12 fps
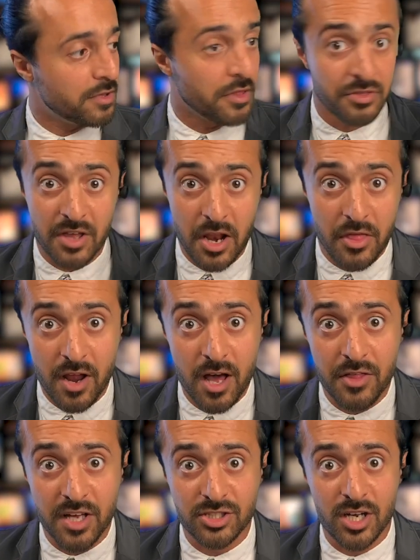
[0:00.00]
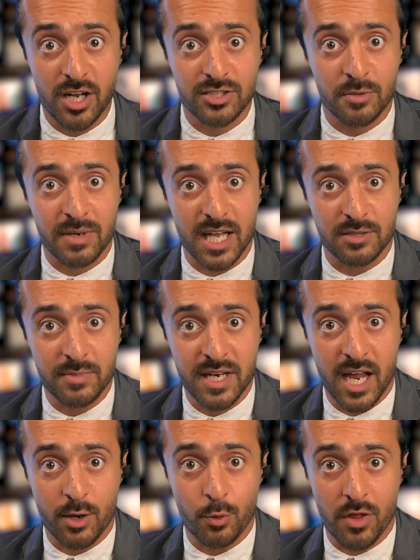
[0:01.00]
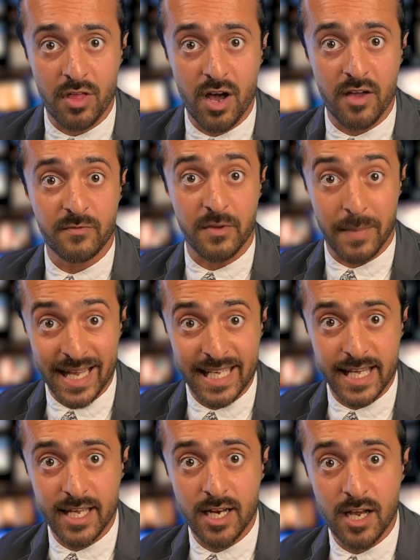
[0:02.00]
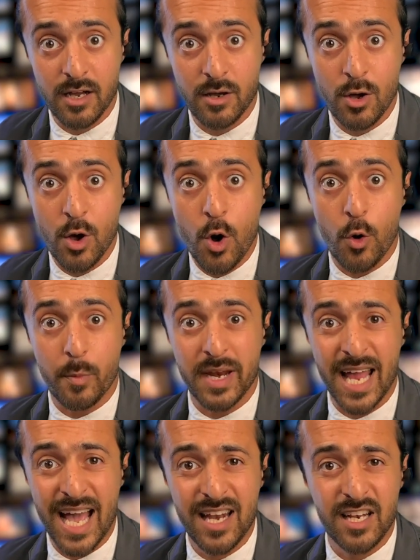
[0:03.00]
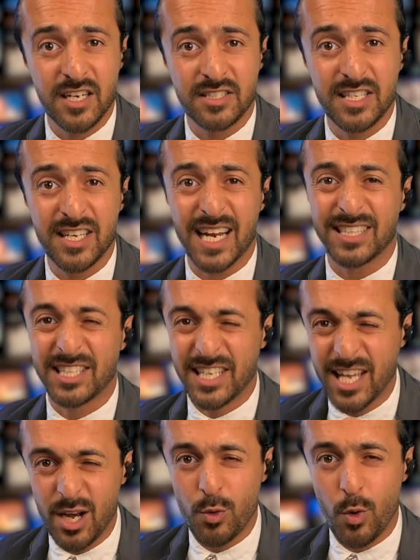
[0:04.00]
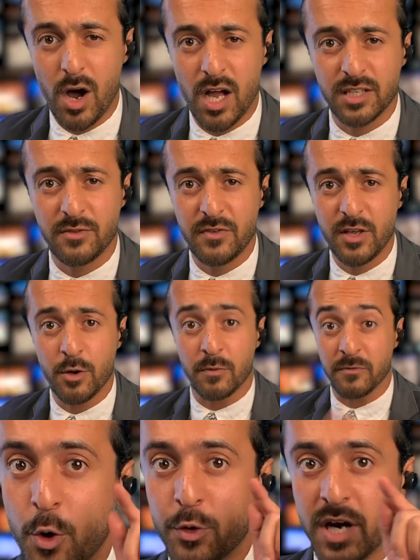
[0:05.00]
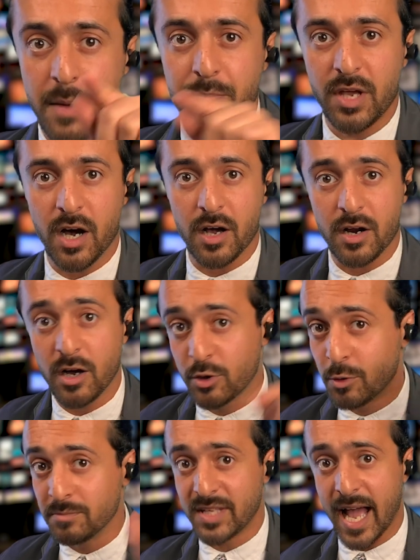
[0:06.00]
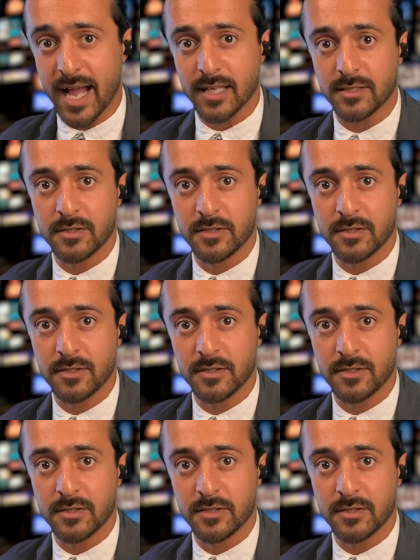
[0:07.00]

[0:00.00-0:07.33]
عندنا ثلاثة أشخاص مقدمين حق وظائف في بنك إلا وبنحلل سيرة كل واحد فيهم ونبي آراءكم تحت